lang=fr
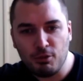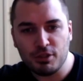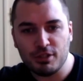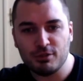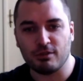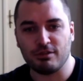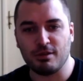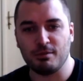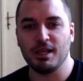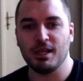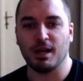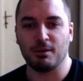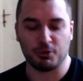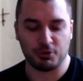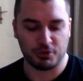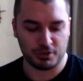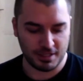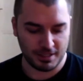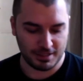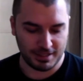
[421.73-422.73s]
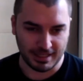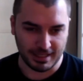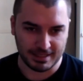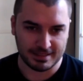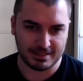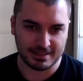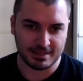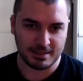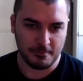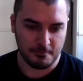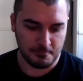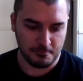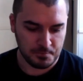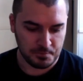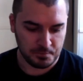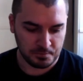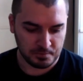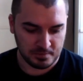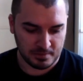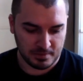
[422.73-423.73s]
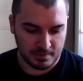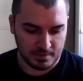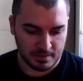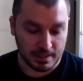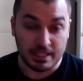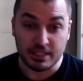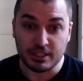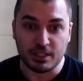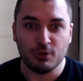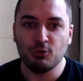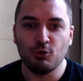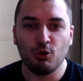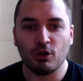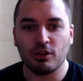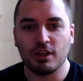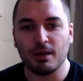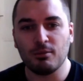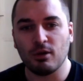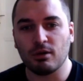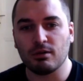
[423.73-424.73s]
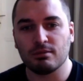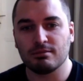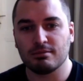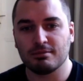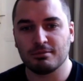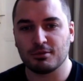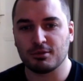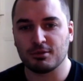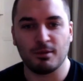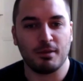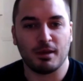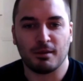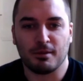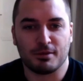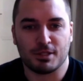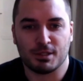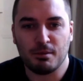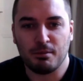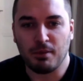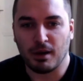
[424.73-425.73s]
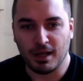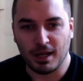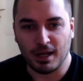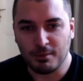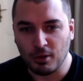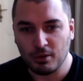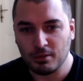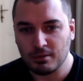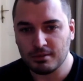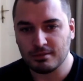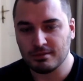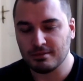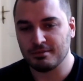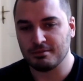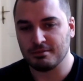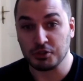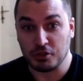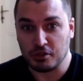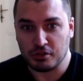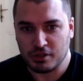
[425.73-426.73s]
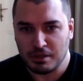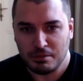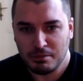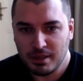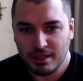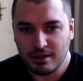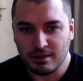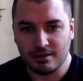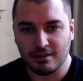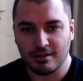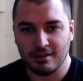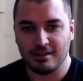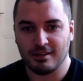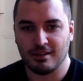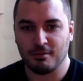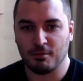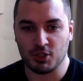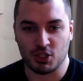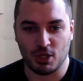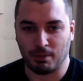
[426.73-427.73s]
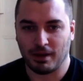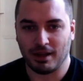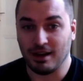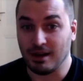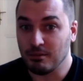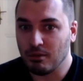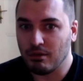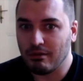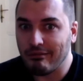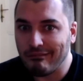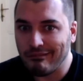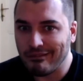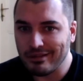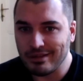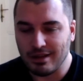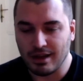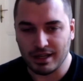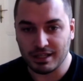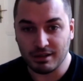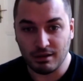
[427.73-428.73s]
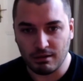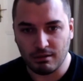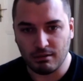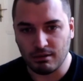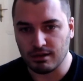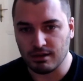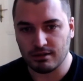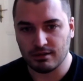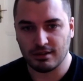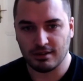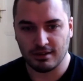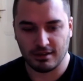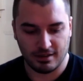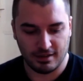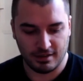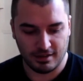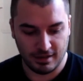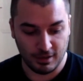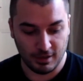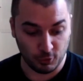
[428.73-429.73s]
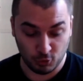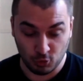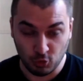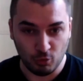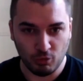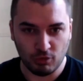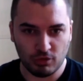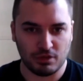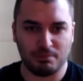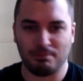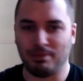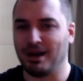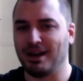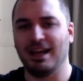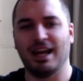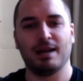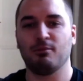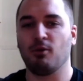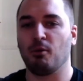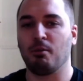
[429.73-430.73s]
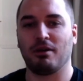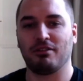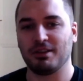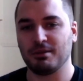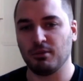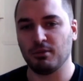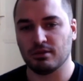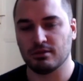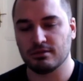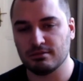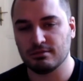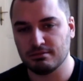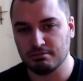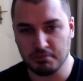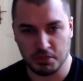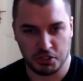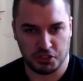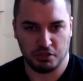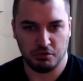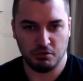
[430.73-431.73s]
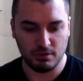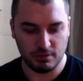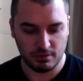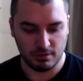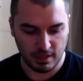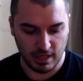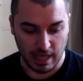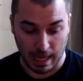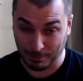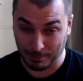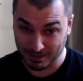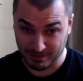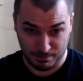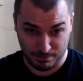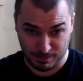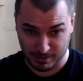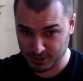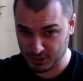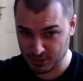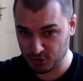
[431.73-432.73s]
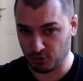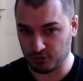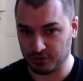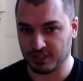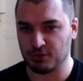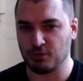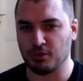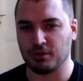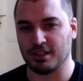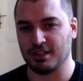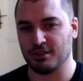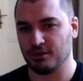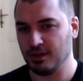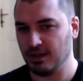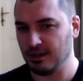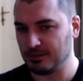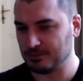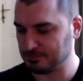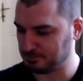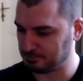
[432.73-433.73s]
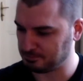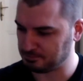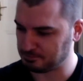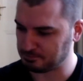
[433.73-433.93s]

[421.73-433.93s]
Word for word: un peu d'histoire familiale, parce que ça intéresse. Et j'étais nul en allemand, parce que ma mère n'a jamais parlé allemand. J'étais une bille. J'ai appris l'allemand euh, à l'école, quoi. Là où tout le monde parlait allemand parfaitement. J'étais nul. Après, il y avait plein de gens en section internationale.